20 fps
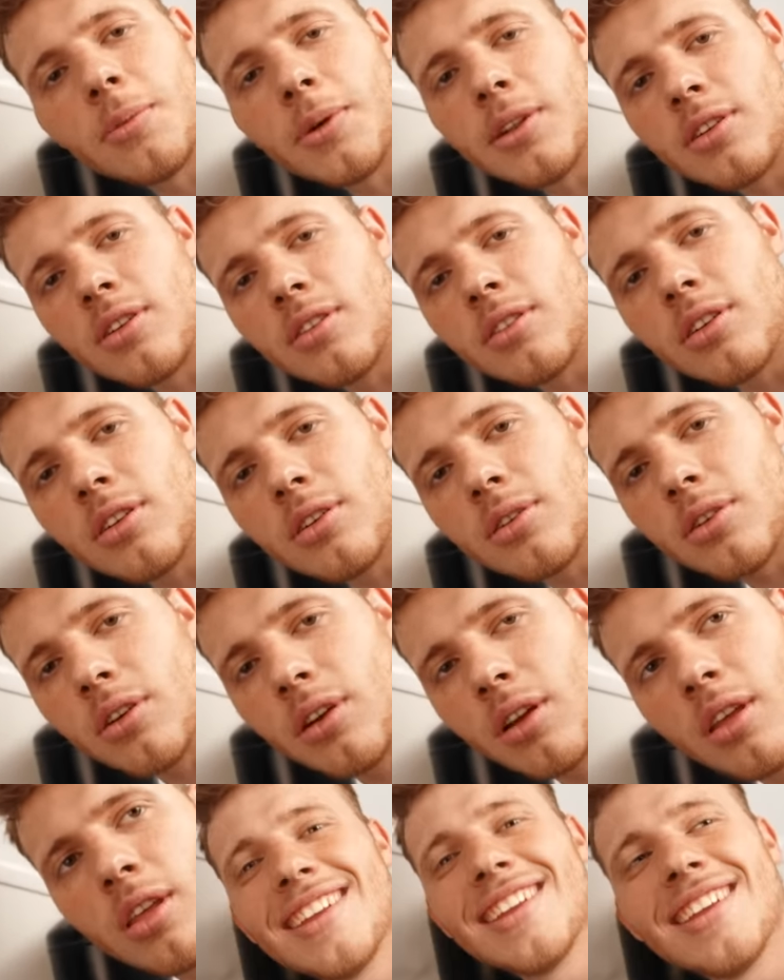mehr drin
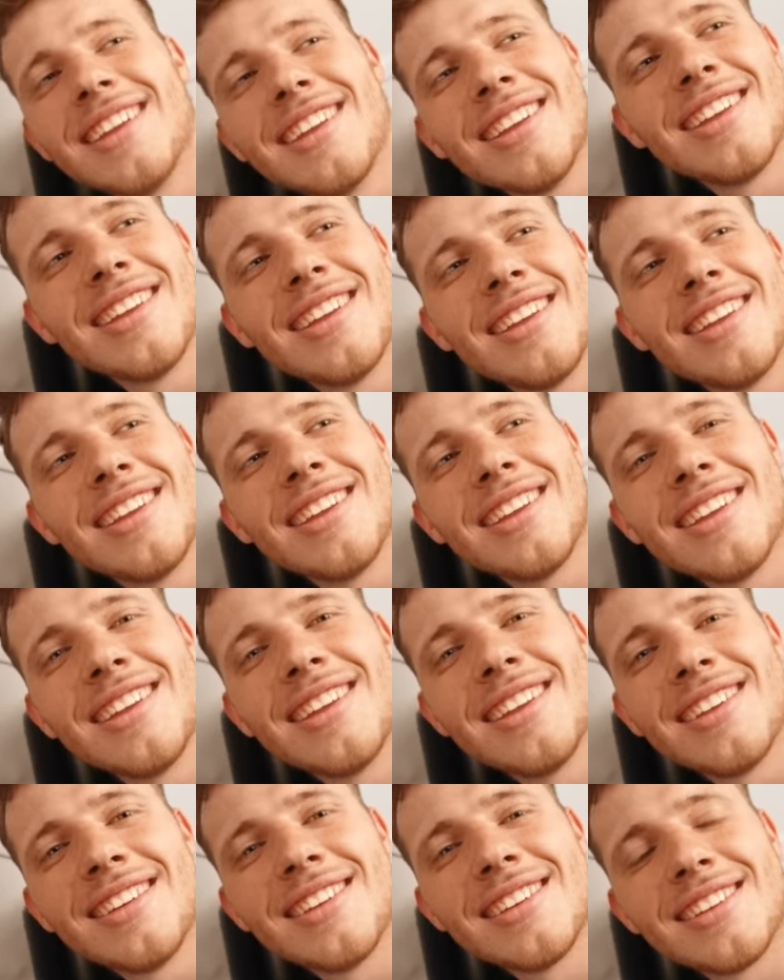tauchen. Weißt du, was das
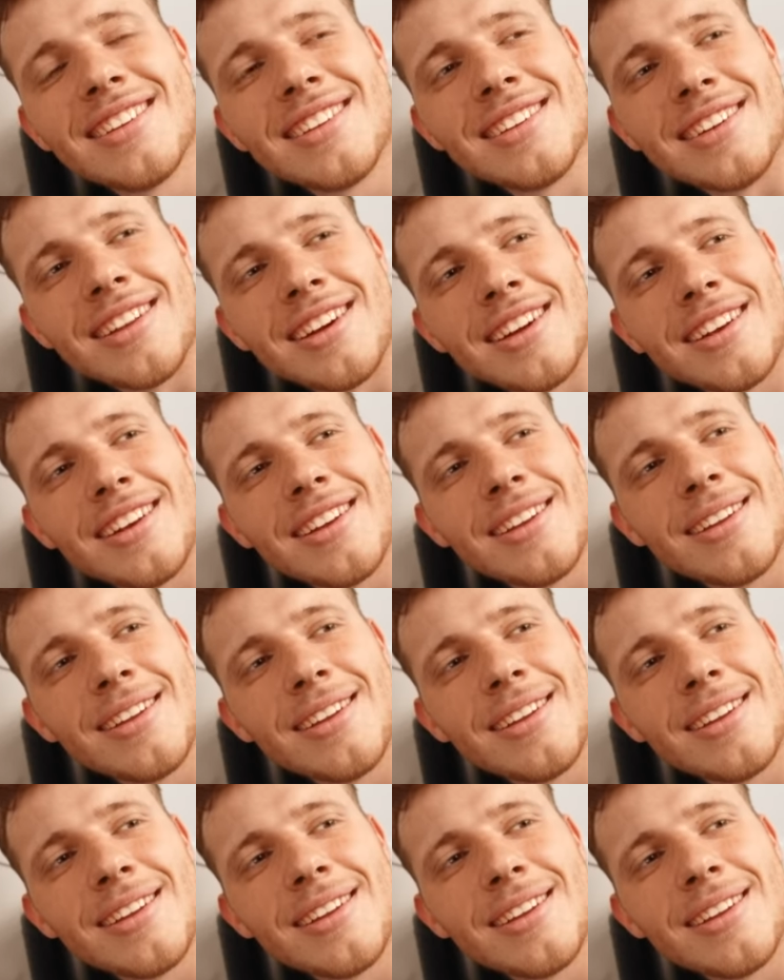Problem ist? Nein.